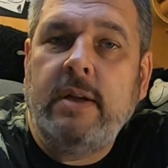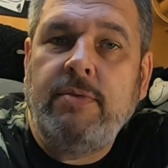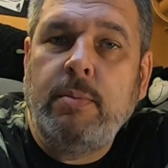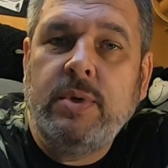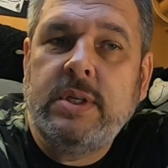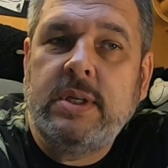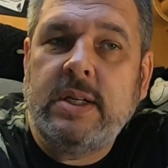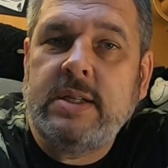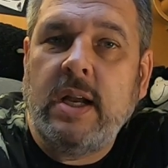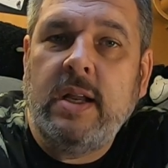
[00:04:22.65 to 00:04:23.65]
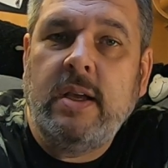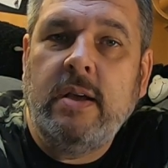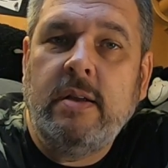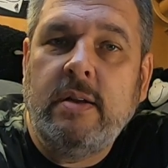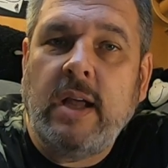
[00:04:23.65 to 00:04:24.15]
dafür muss ich das dann nicht
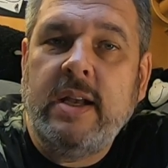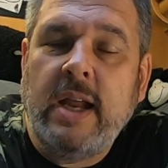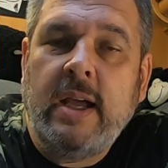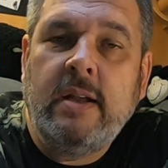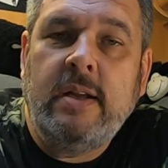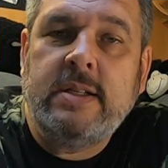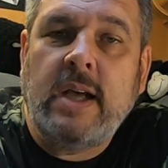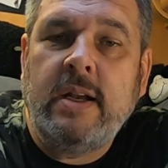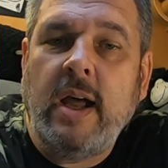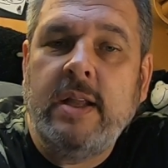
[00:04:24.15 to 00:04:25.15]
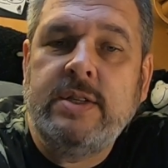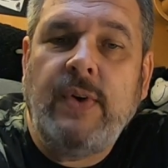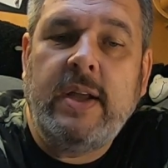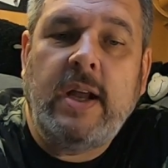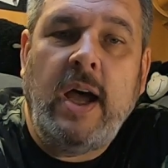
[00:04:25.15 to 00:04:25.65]
äh, dran denken, das an ein,
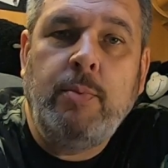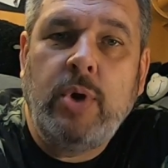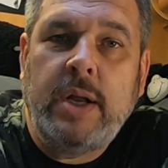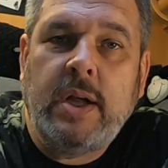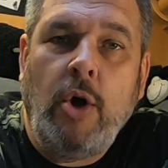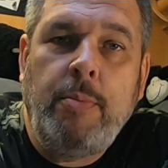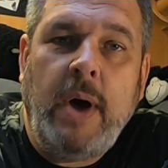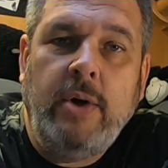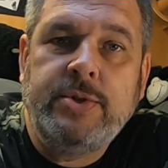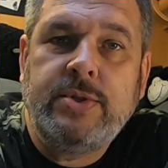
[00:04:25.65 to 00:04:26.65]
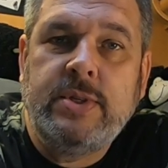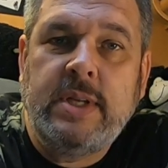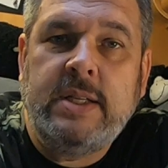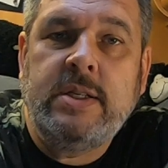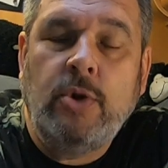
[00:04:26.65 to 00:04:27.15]
zwei, drei Monate auch mal
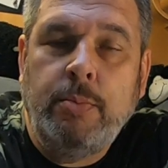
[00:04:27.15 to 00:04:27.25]
auszusetzen,